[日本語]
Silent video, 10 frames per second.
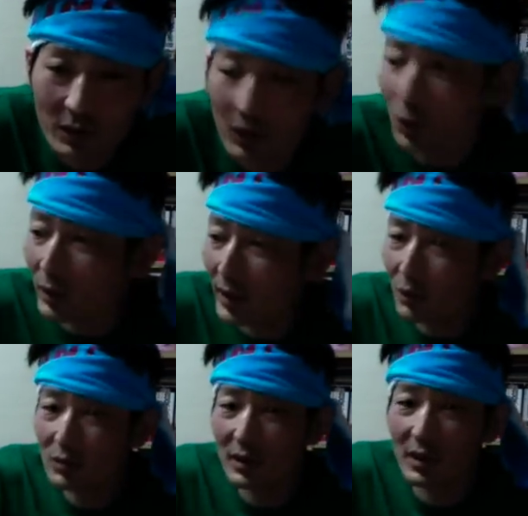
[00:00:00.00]
方形
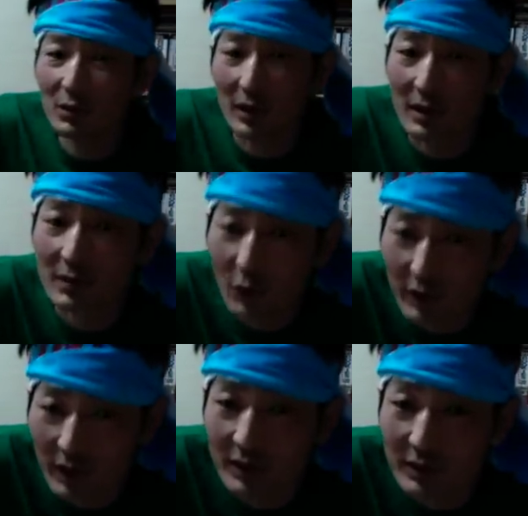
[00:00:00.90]
矯正リングで何ぞやっ
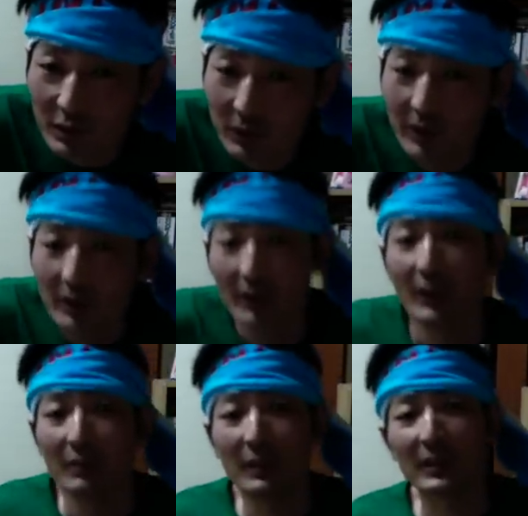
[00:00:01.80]
て話ですよね。
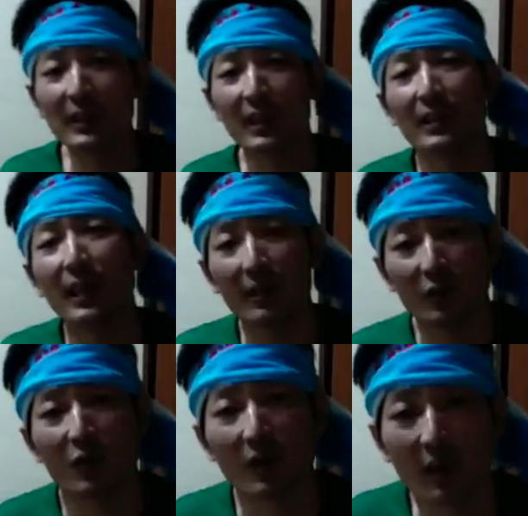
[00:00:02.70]
まあ、さっき言ったあ
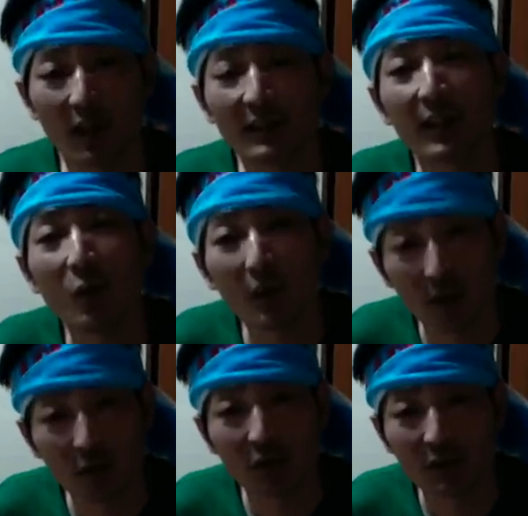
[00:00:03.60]
の、火星方形
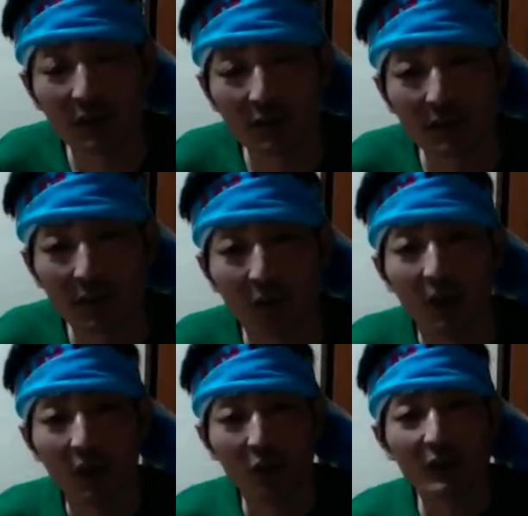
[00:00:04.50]
の人に使うんですけど、
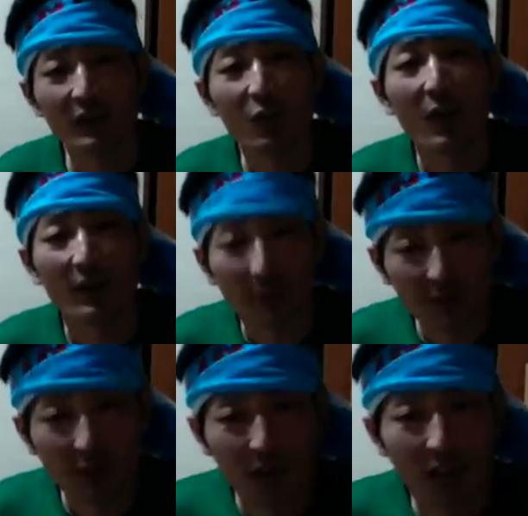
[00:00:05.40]
こう、チンコがあります
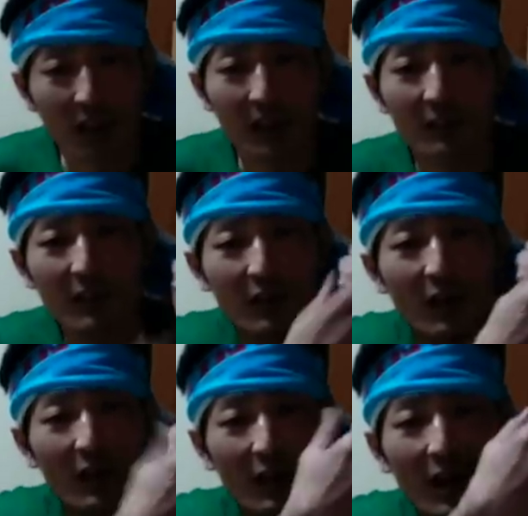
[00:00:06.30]
と。で、
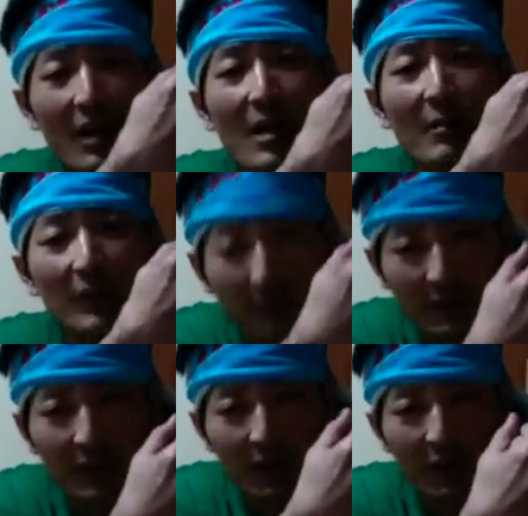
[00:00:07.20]
皮が被ってま
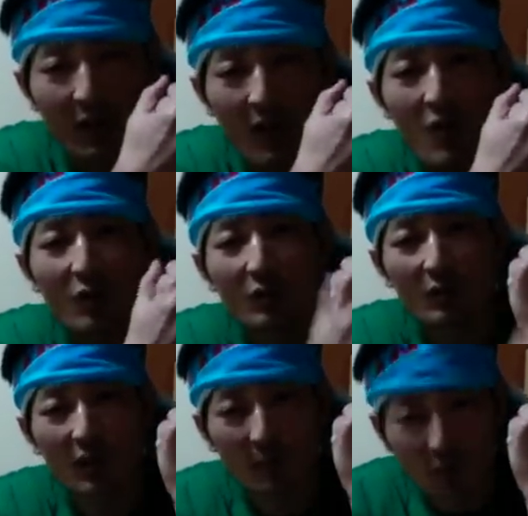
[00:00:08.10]
す。で、皮をこう
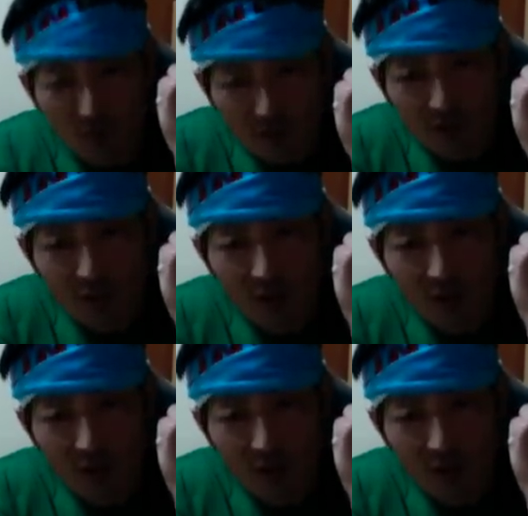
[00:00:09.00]
手で剥くんですよ。